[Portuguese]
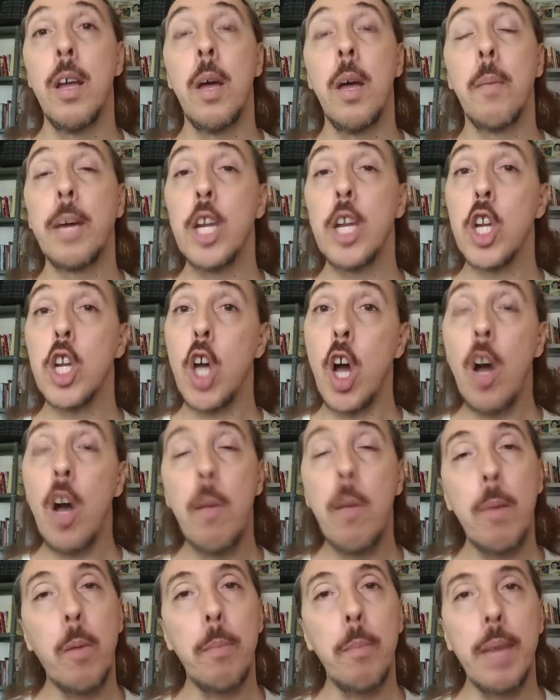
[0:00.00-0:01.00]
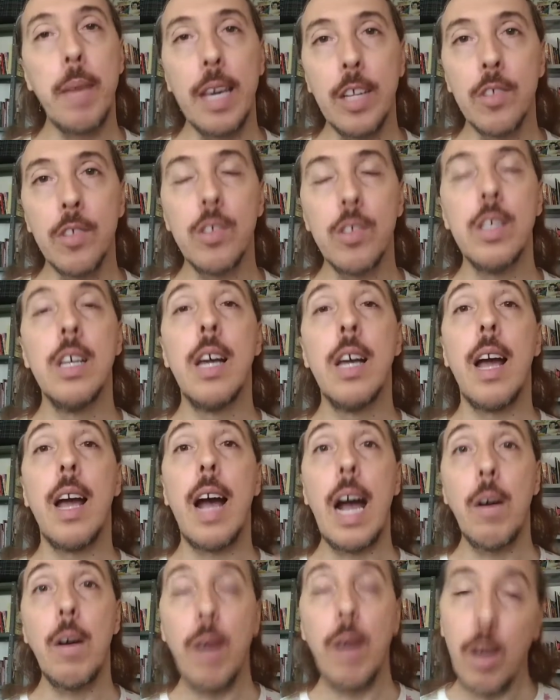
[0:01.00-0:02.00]
Porque normalmente,
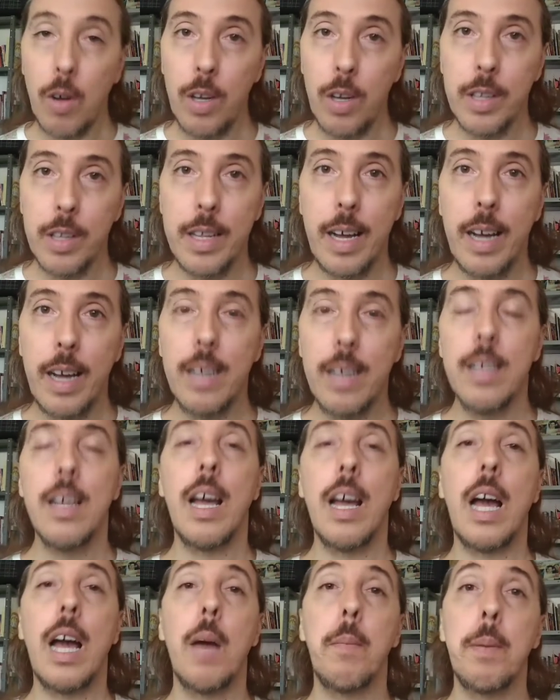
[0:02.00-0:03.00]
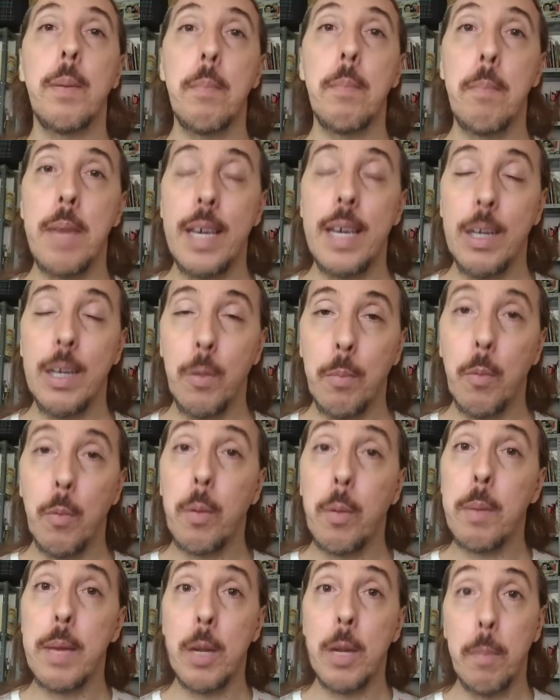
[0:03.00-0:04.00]
ao acordar, primeiro, o
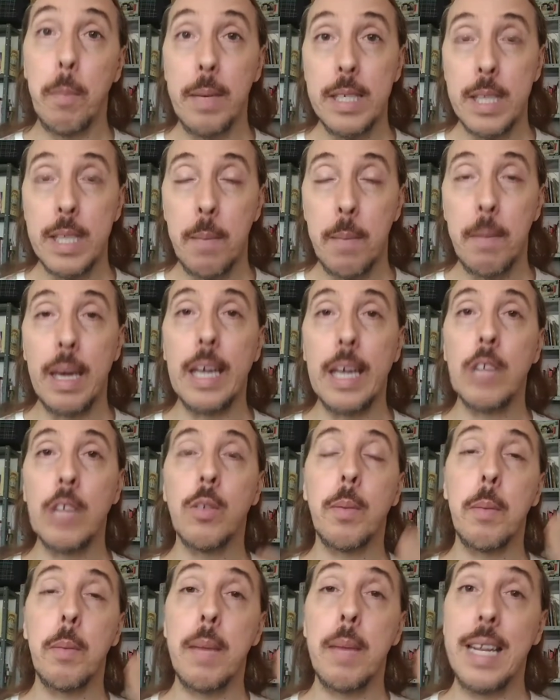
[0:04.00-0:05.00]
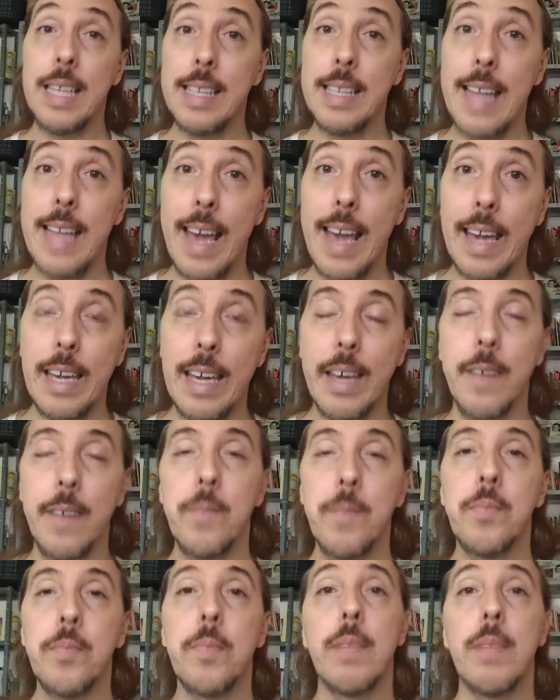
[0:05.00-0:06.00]
primeiro pensamento, a primeira
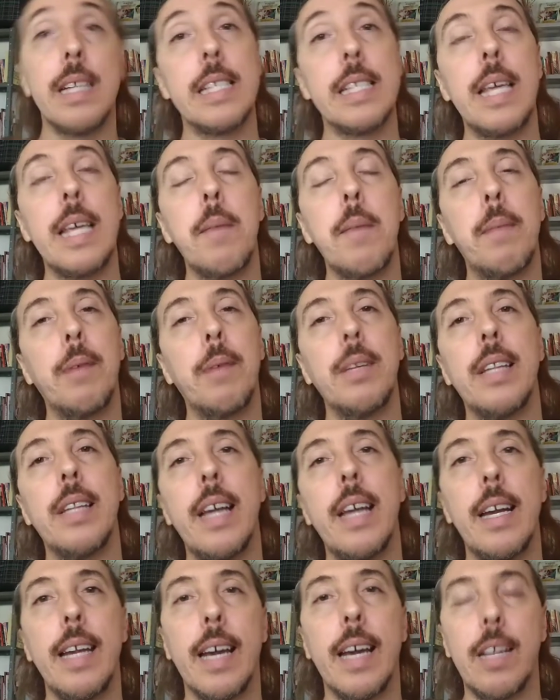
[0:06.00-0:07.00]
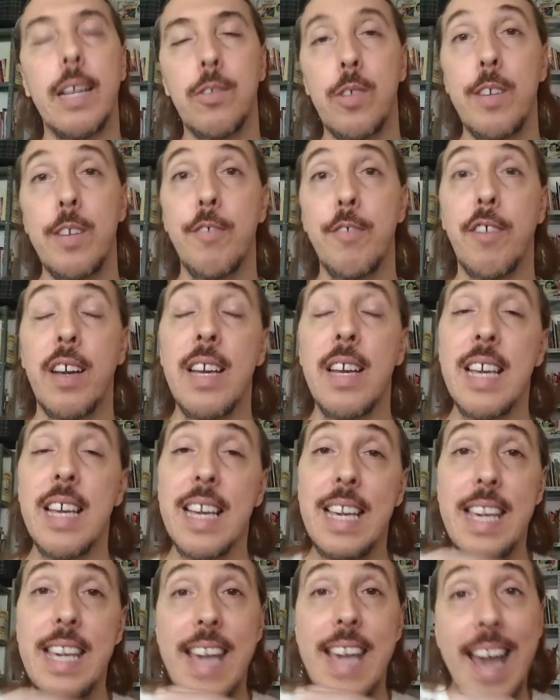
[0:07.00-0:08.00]
ideia sempre é uma ideia negativa.
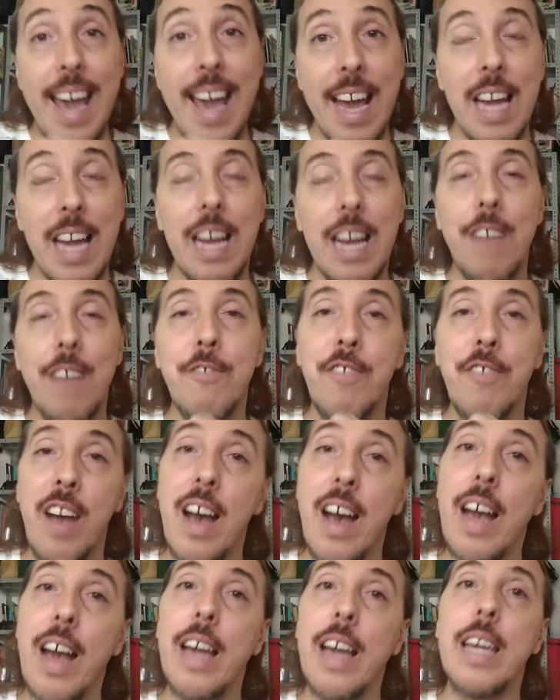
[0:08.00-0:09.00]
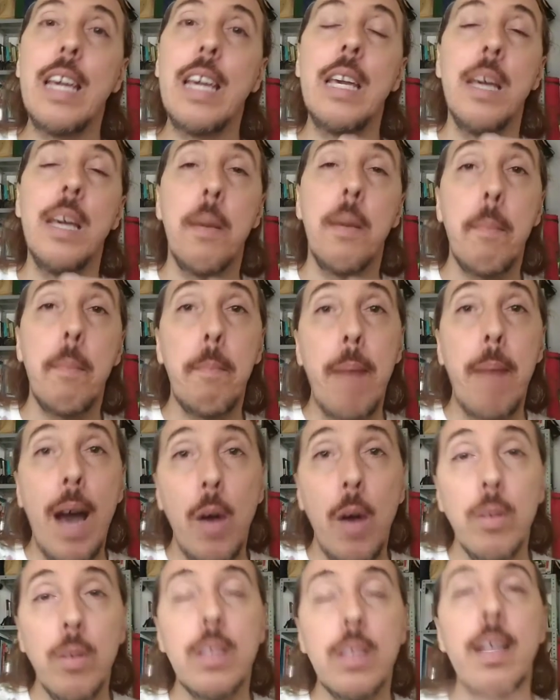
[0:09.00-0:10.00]
E ela vai
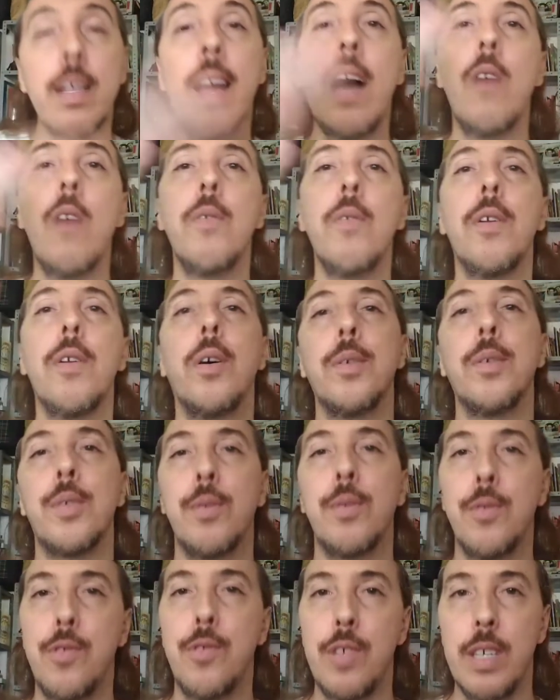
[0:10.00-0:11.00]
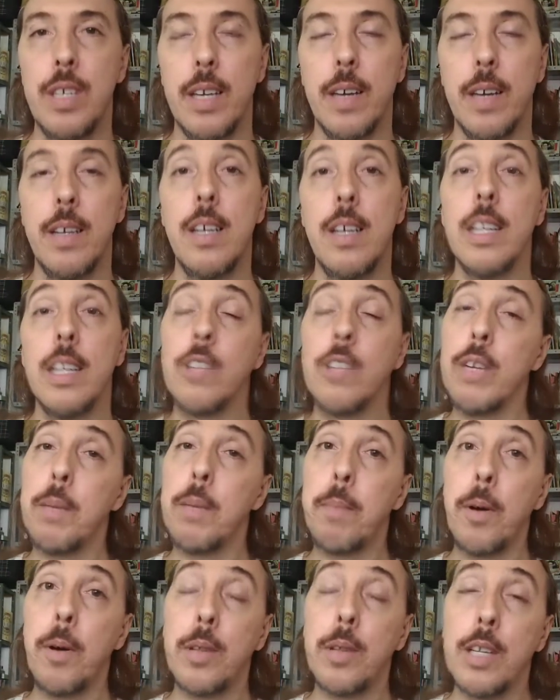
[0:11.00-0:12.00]
pautar o nosso dia. Então é
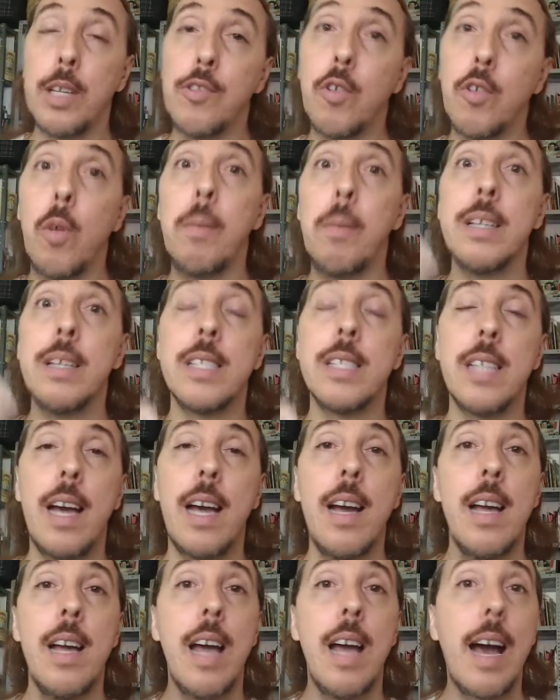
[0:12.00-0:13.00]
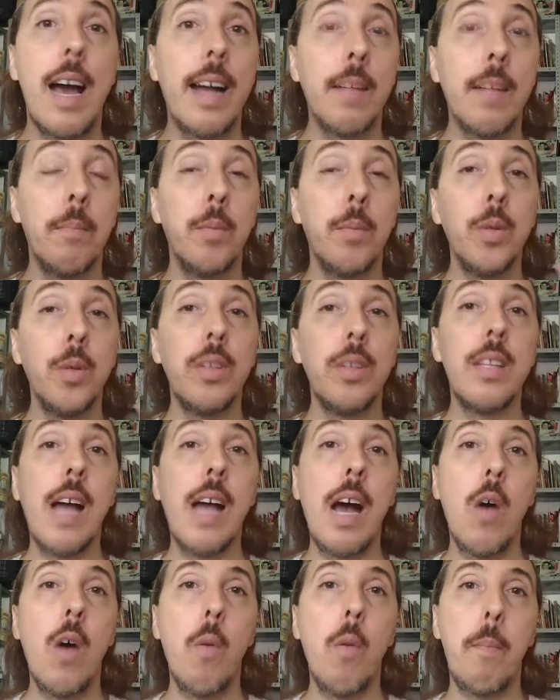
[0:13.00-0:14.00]
importante começar a
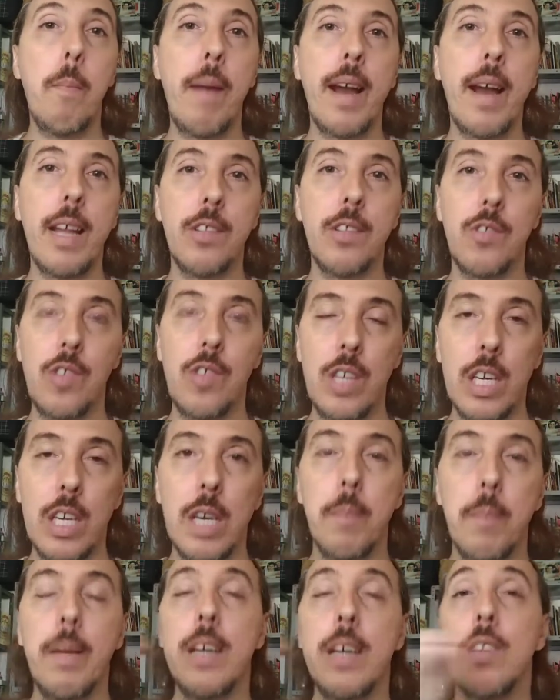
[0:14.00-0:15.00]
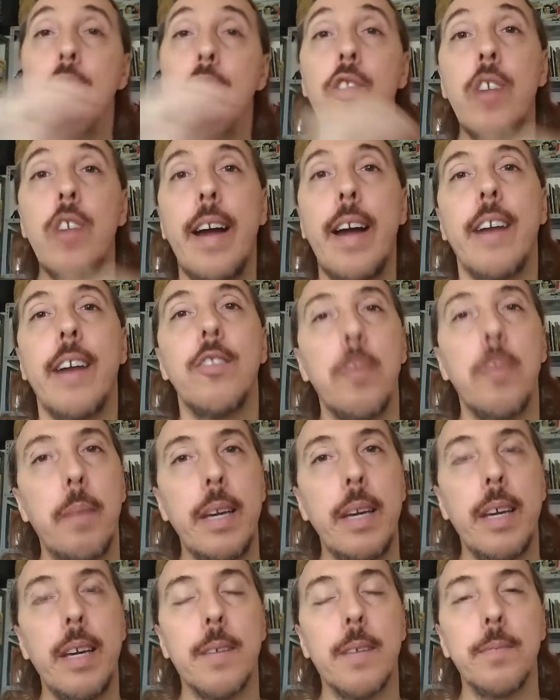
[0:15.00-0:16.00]
mudar o paradigma já de
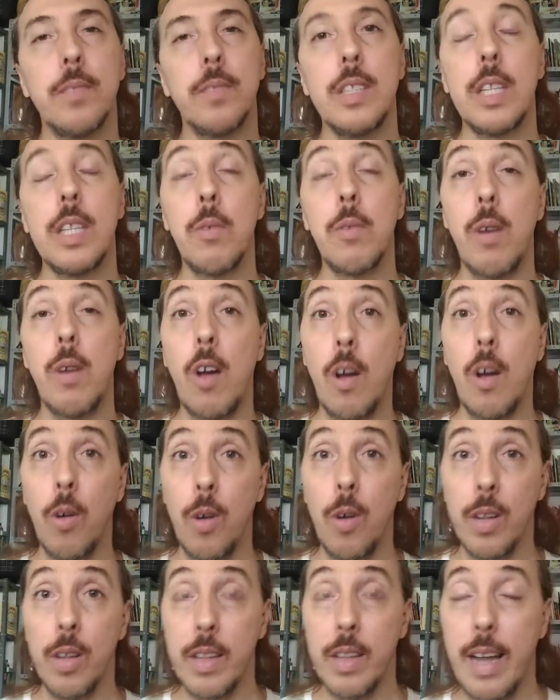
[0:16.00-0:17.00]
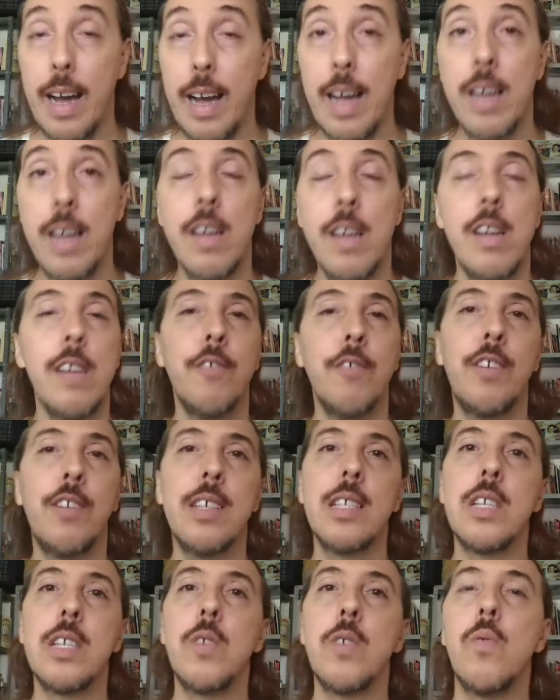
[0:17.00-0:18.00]
manhã. Então, ao acordar, fazer